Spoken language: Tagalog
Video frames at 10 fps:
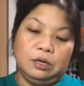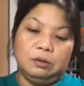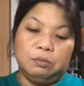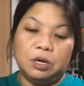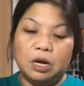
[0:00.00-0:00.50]

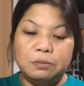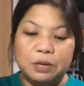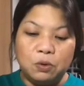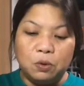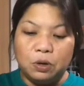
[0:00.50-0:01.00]
Magkano ba
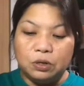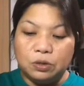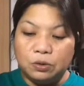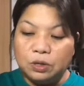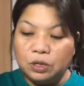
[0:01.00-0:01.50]
yung order
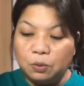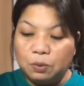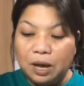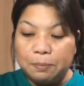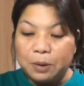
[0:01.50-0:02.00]
ko nito?
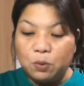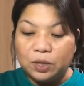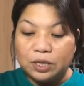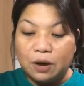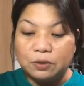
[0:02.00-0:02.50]
Wala pang
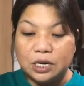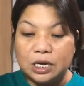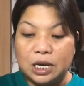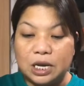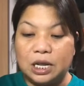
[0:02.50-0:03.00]
1,000
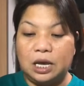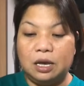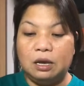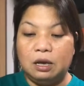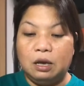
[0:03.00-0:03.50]
yen eh.
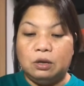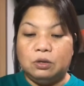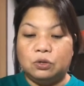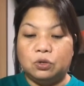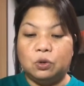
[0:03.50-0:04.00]

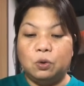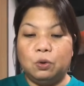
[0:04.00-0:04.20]
So,